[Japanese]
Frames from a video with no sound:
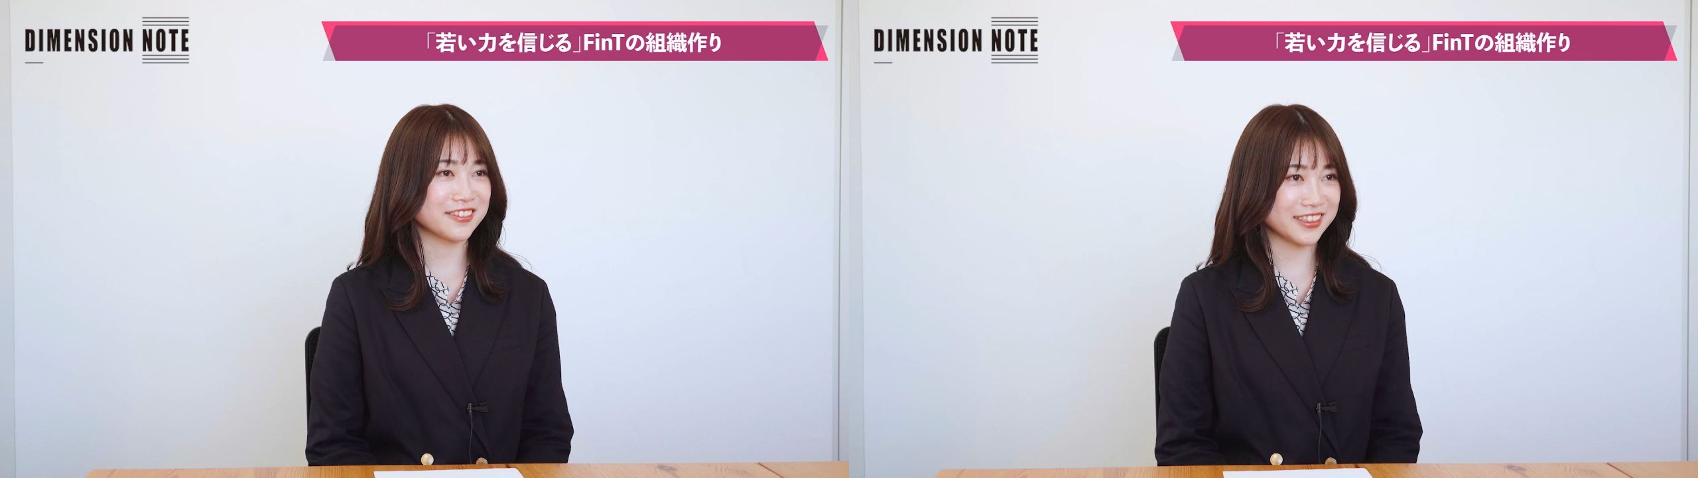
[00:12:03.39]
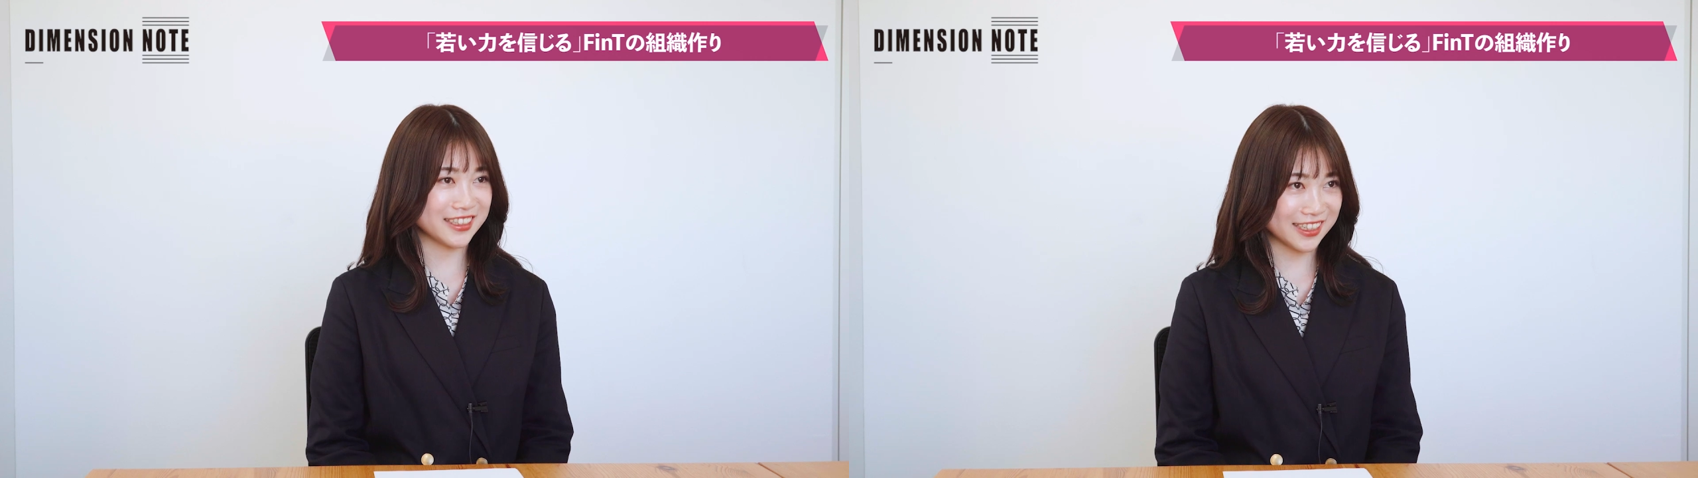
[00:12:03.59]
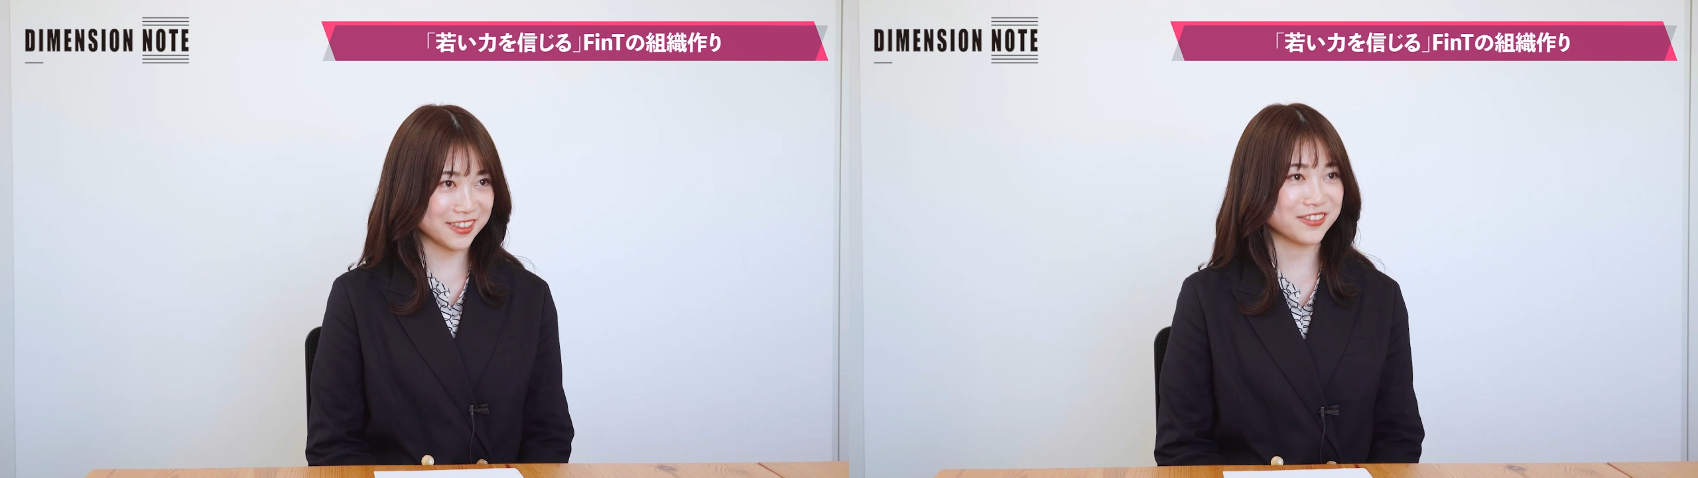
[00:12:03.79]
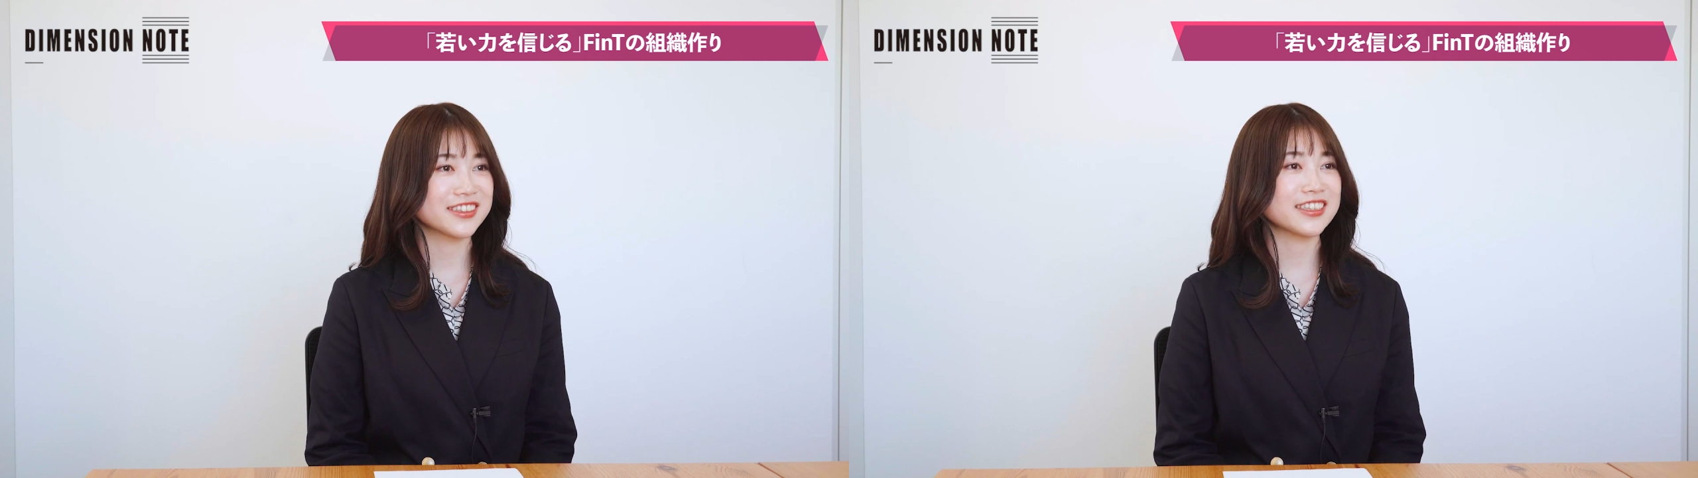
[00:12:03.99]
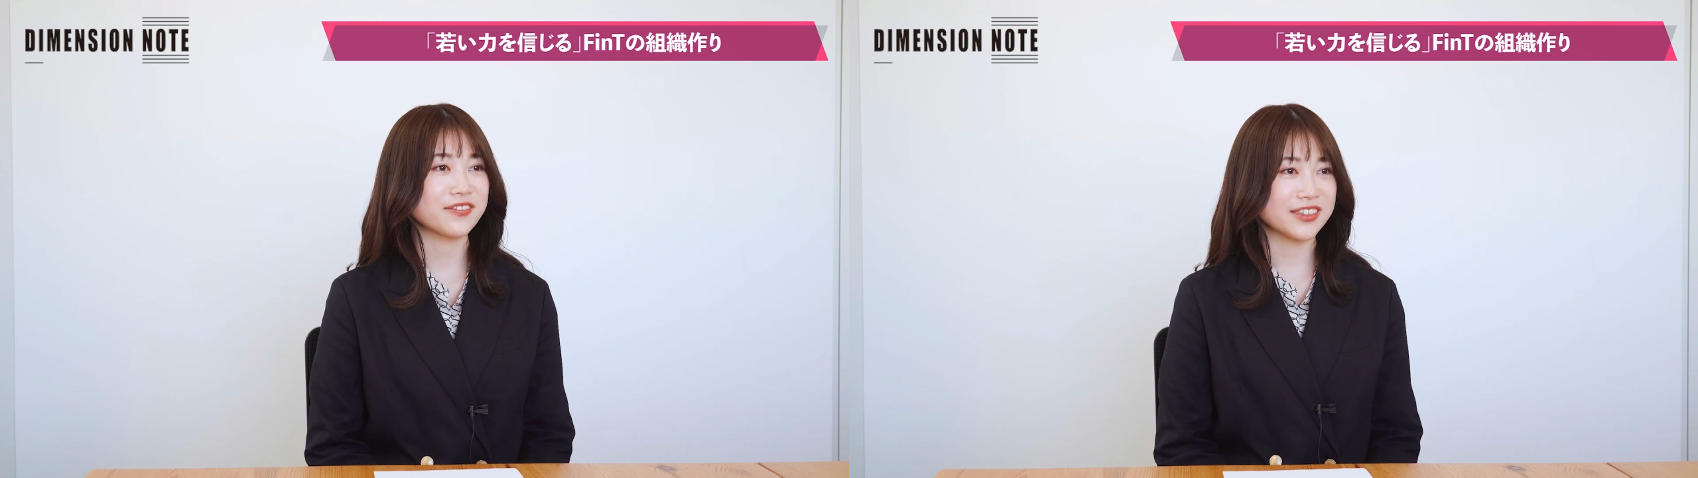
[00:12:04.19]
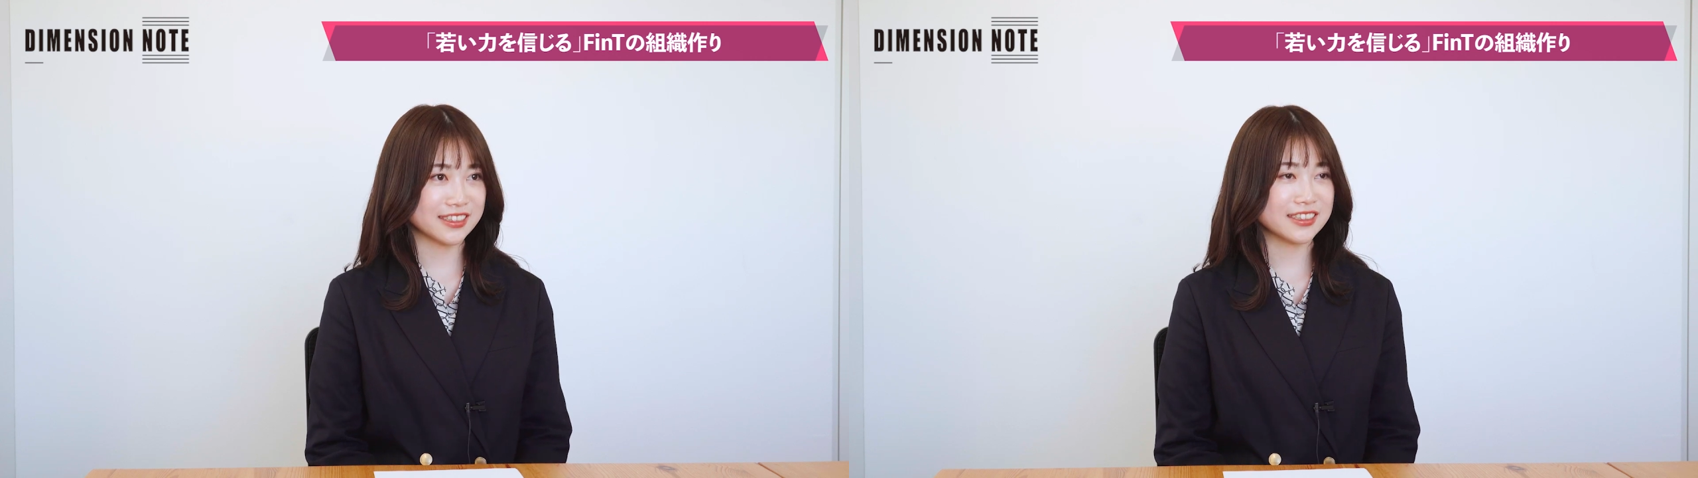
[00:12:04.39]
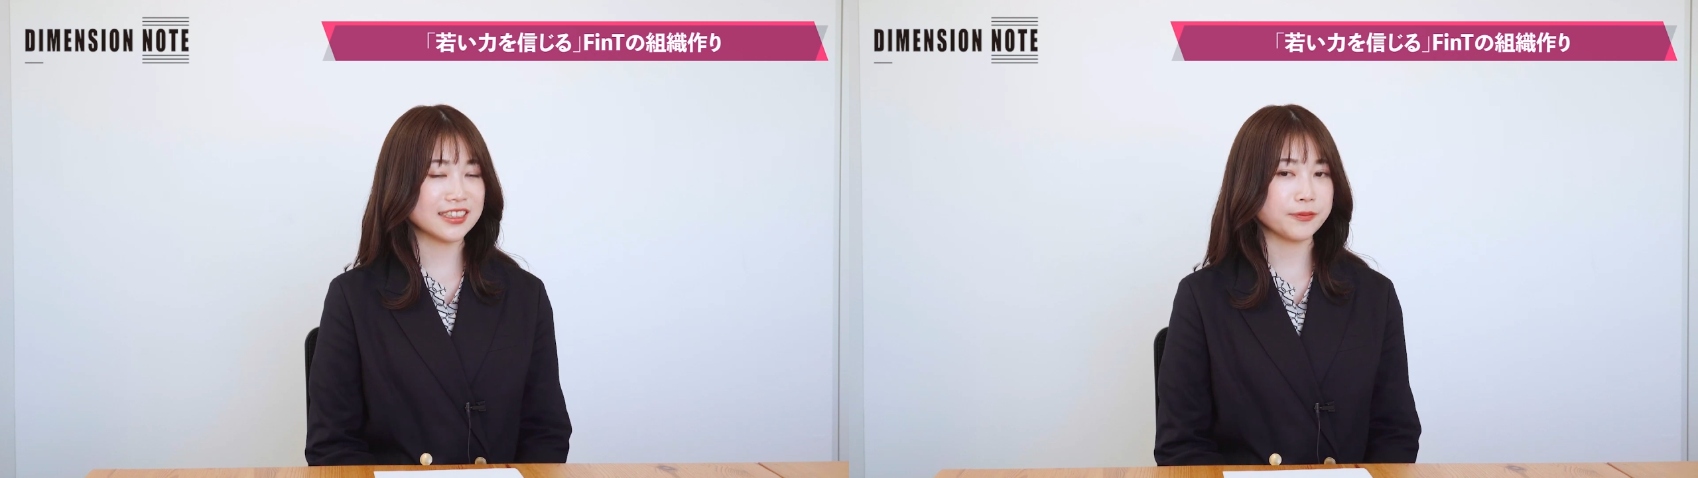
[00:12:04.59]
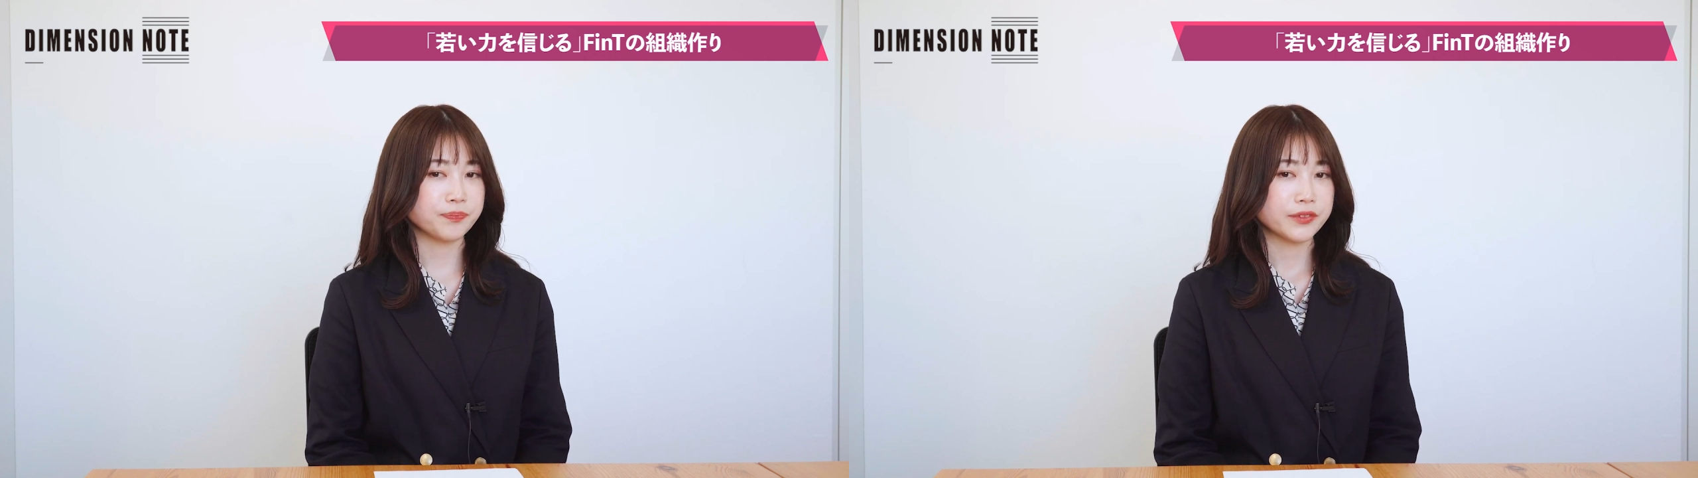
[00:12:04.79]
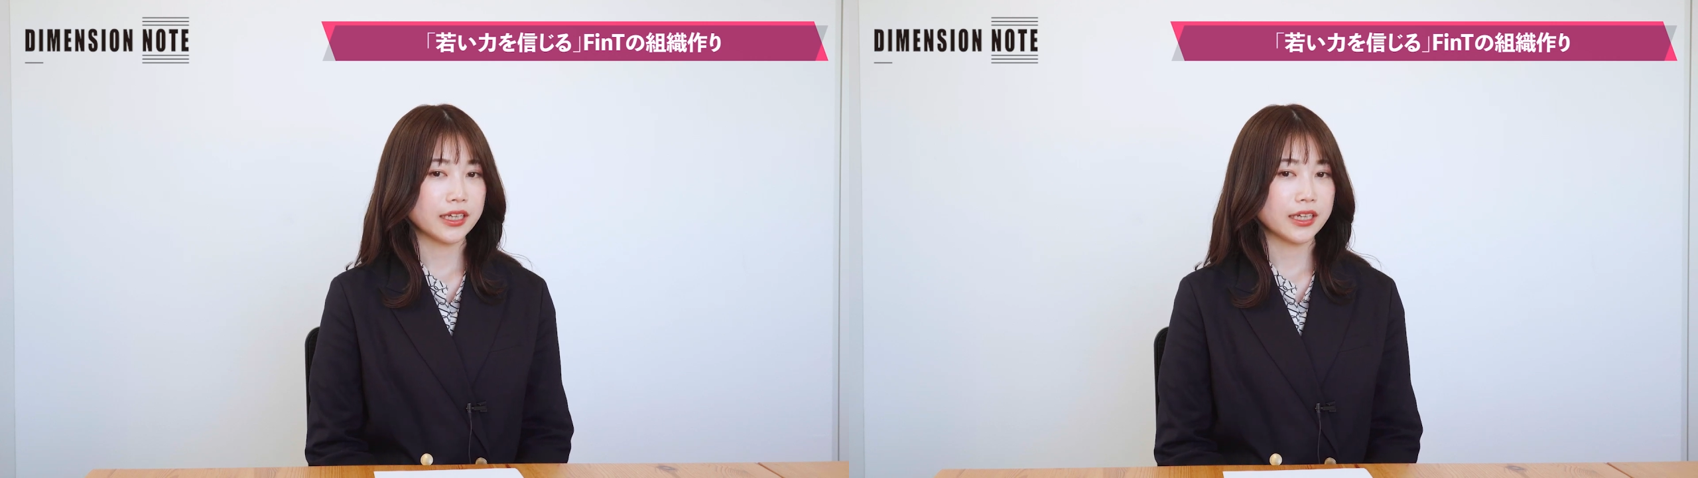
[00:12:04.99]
ごいなと思っていますし